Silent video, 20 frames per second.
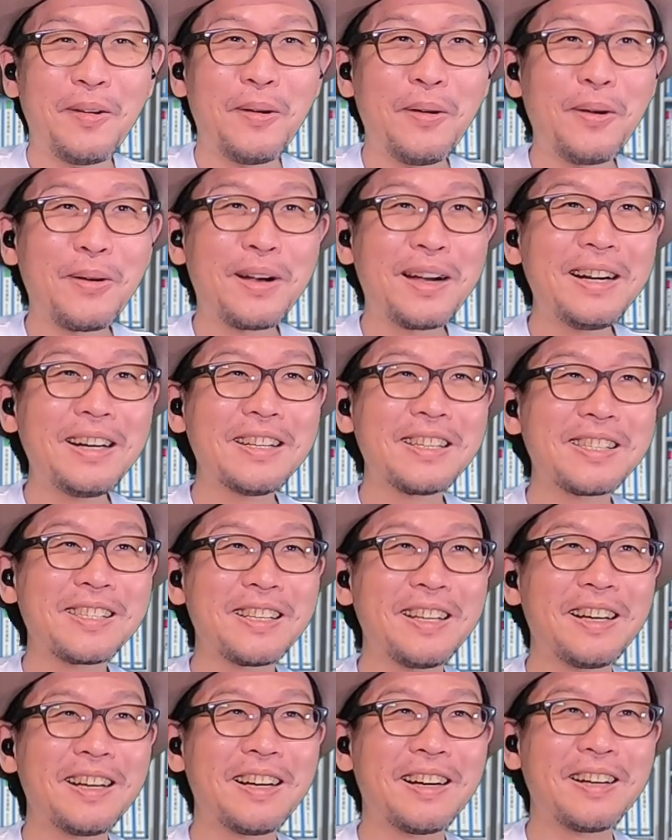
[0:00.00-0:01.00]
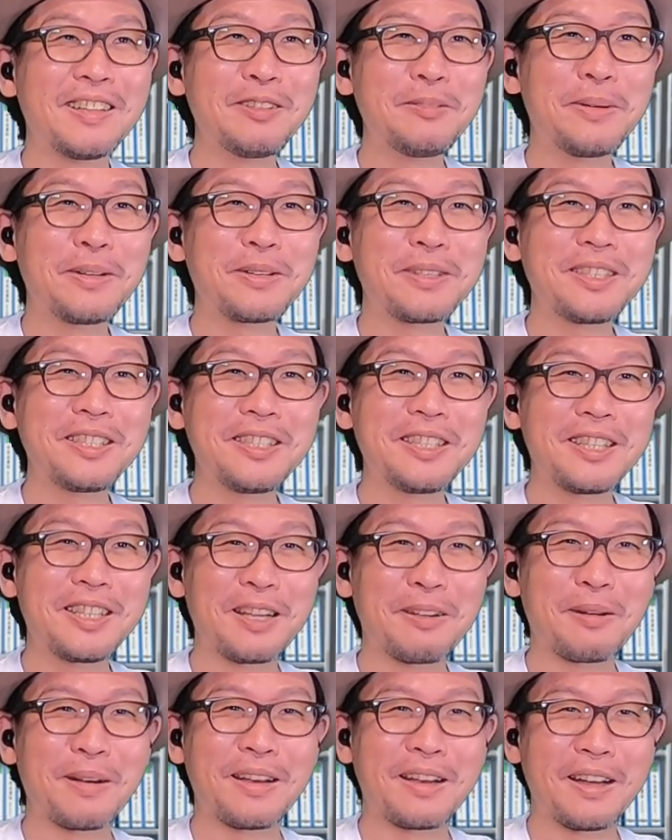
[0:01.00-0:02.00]
お母さん、今の聞いて
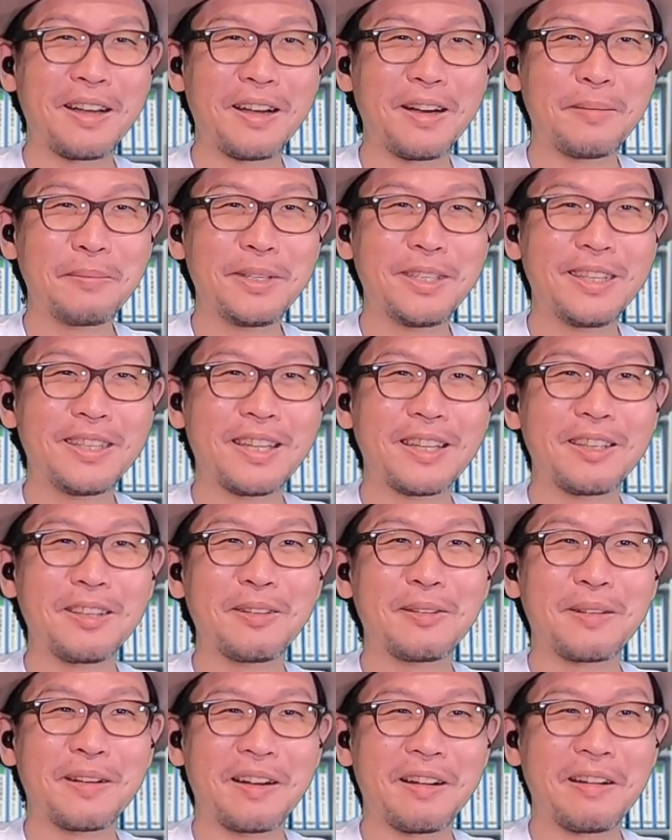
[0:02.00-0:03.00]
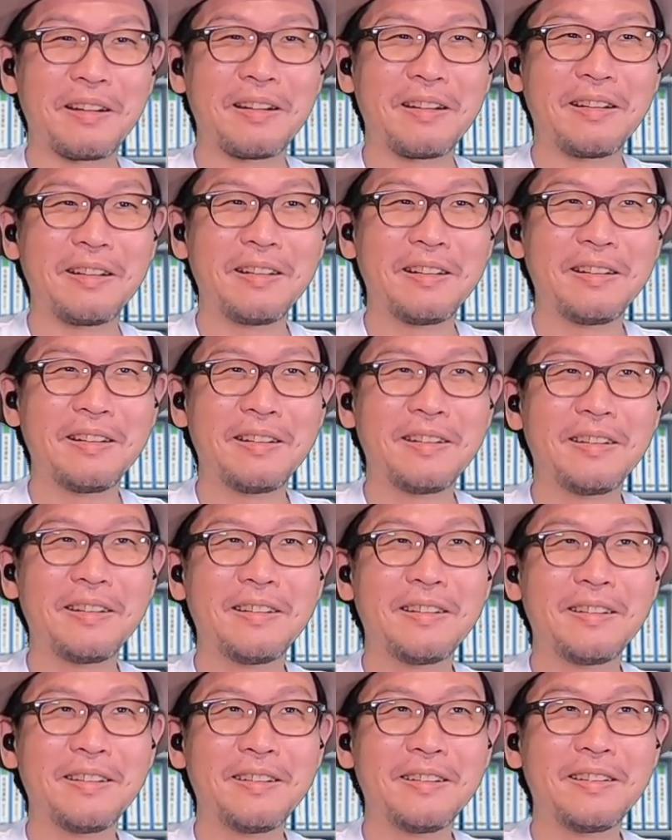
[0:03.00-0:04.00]
たのかな見てたっていうか。
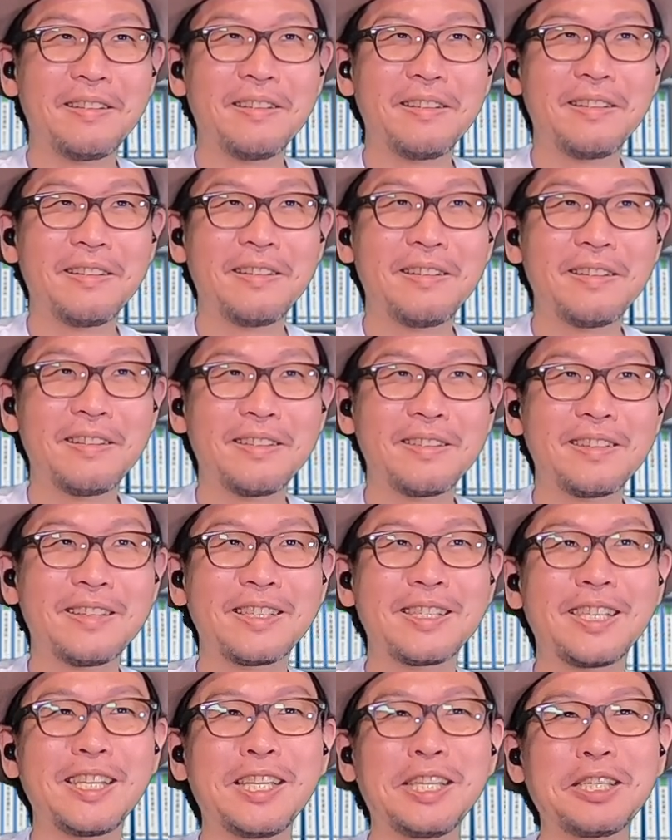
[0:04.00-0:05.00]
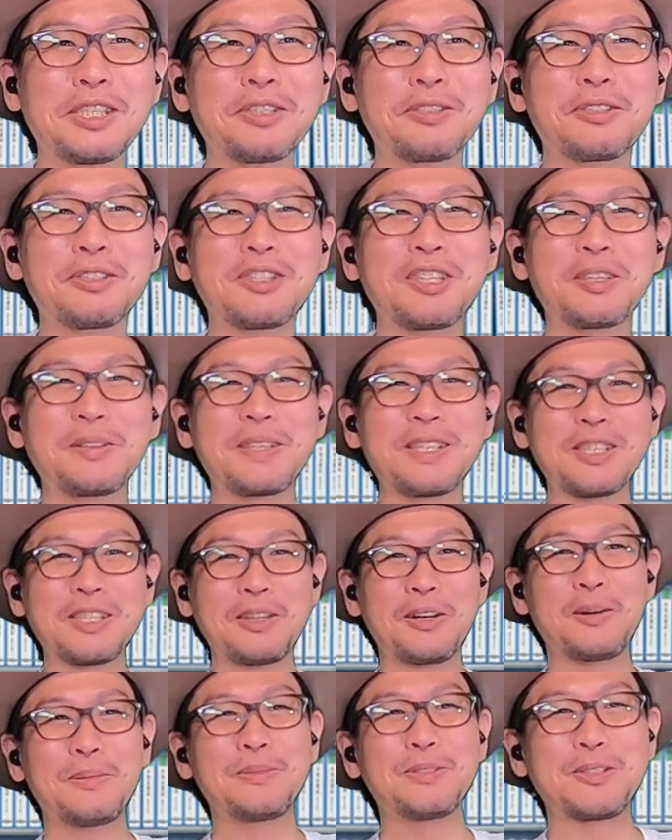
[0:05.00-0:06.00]
いや、青春してます
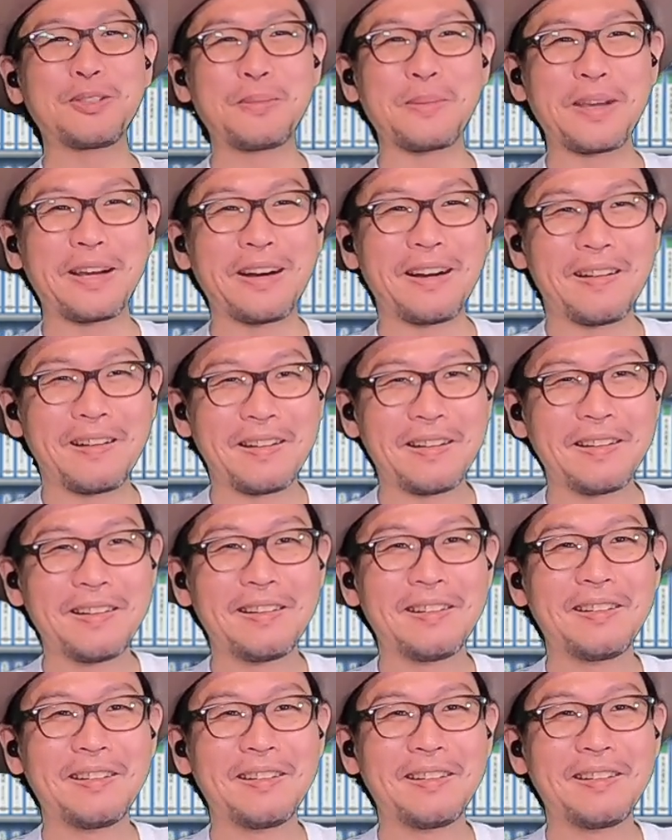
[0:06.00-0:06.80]
よ、娘が。